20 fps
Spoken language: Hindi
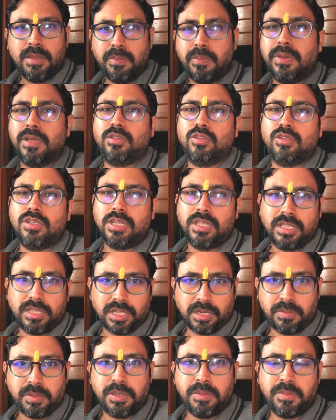मैं तो
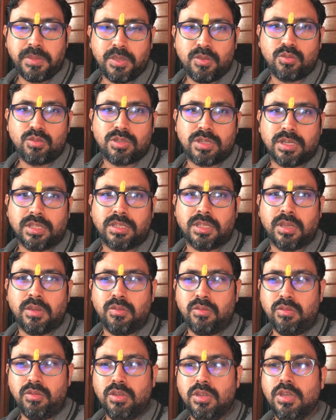ज़्यादातर भीम ही यूज़ करता
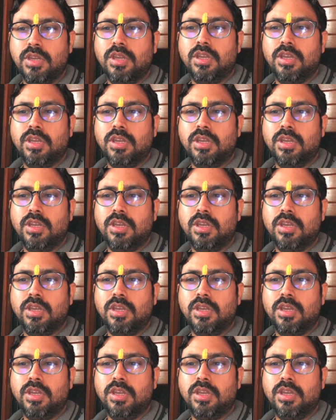हूँ